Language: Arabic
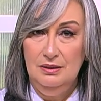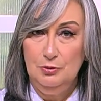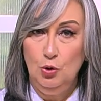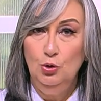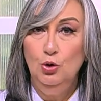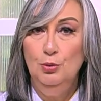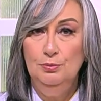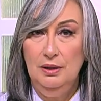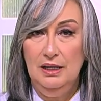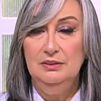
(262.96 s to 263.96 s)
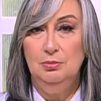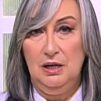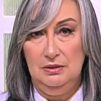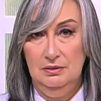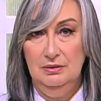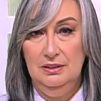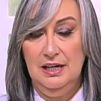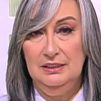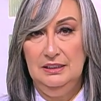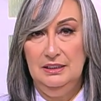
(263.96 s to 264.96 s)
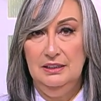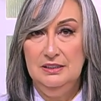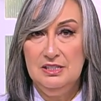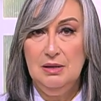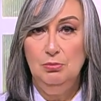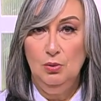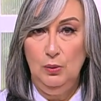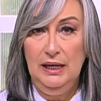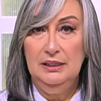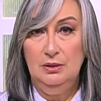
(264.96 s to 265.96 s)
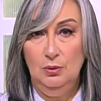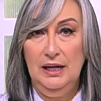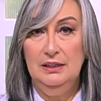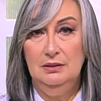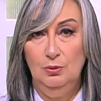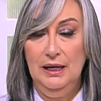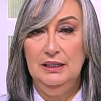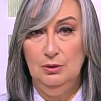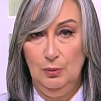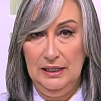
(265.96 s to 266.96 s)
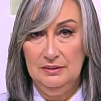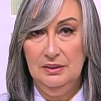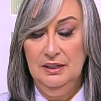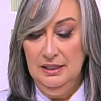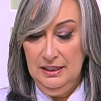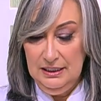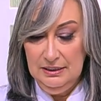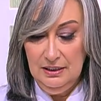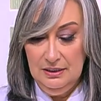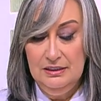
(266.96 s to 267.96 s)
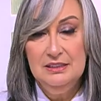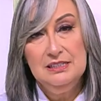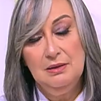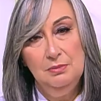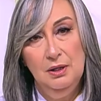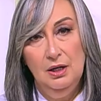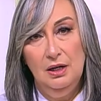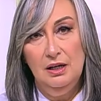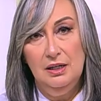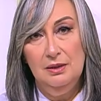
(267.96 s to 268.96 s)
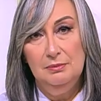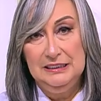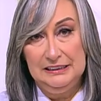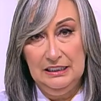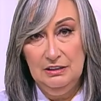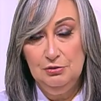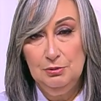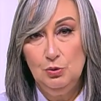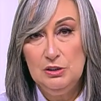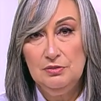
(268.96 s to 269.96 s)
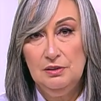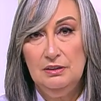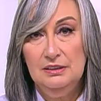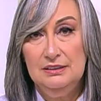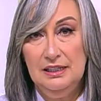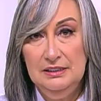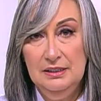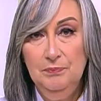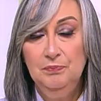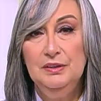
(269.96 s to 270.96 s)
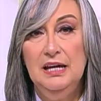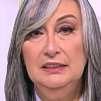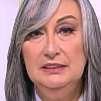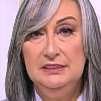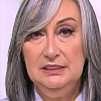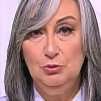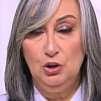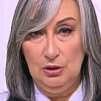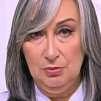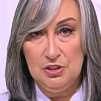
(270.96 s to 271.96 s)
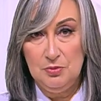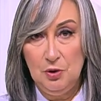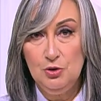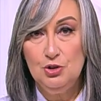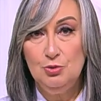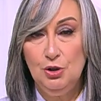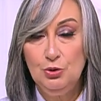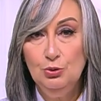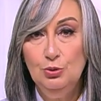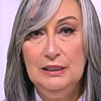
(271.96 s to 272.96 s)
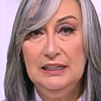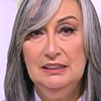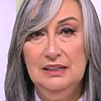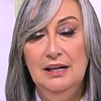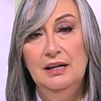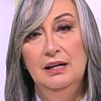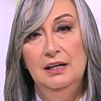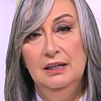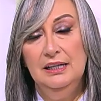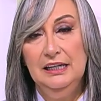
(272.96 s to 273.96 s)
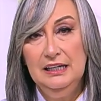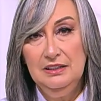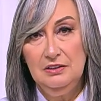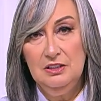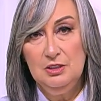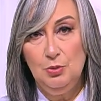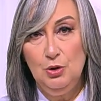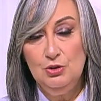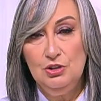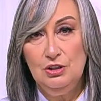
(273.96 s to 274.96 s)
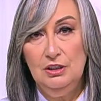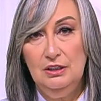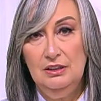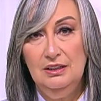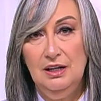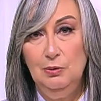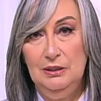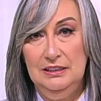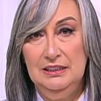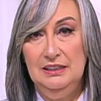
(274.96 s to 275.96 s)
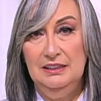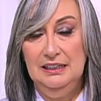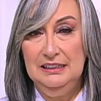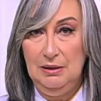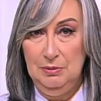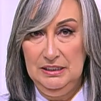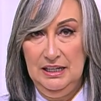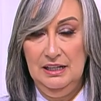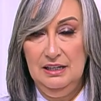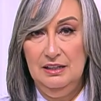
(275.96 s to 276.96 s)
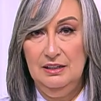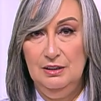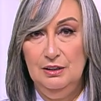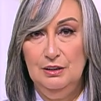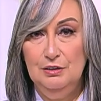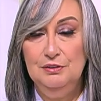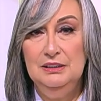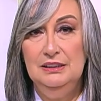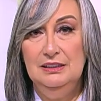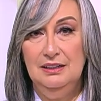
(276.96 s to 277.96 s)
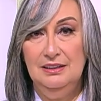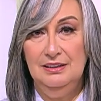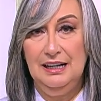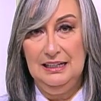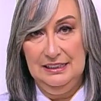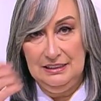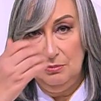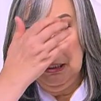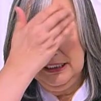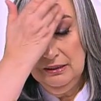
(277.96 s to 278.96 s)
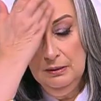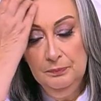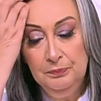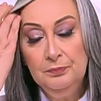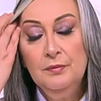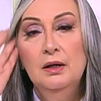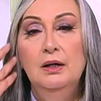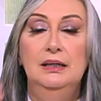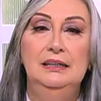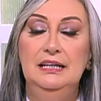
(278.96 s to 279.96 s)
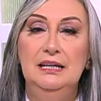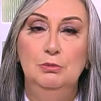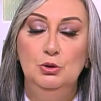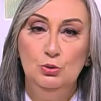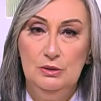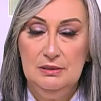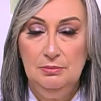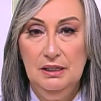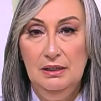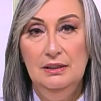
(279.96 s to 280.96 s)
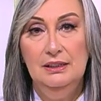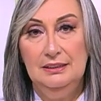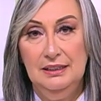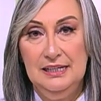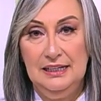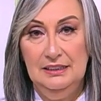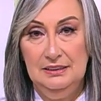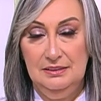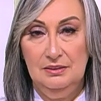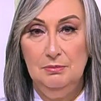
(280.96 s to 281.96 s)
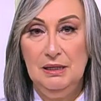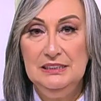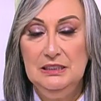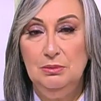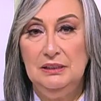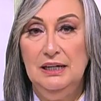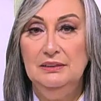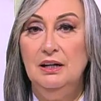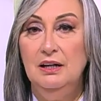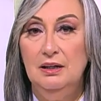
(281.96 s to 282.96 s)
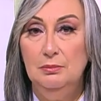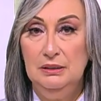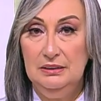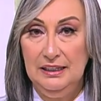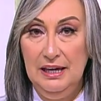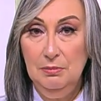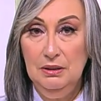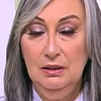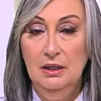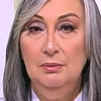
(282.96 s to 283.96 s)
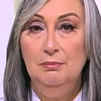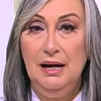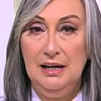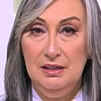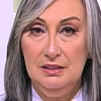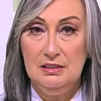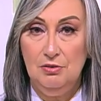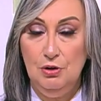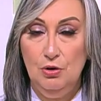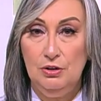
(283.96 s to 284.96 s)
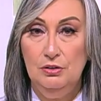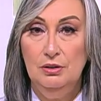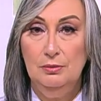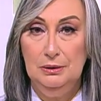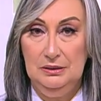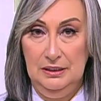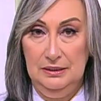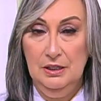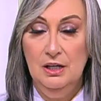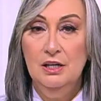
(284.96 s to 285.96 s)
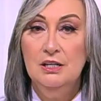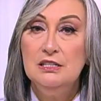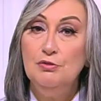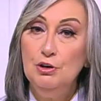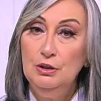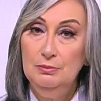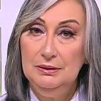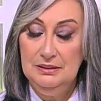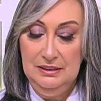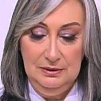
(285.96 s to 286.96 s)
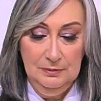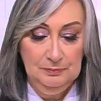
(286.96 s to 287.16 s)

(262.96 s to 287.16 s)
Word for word: كلهم قد بعض يعني النسب واحد لواحد لواحد لواحد هنا النسب آه، بتختلف من وصفة للتانية يعني دي بتعتبر سبونج برضو ولكنها غير السبونج الأولانية اللي احنا عملناها آه، في آه، حلقات قبل كده اللي هي بدون زبدة التانية كانت مقادير بتاعتها بيت كامل مع صفار بيتين صفار البيتين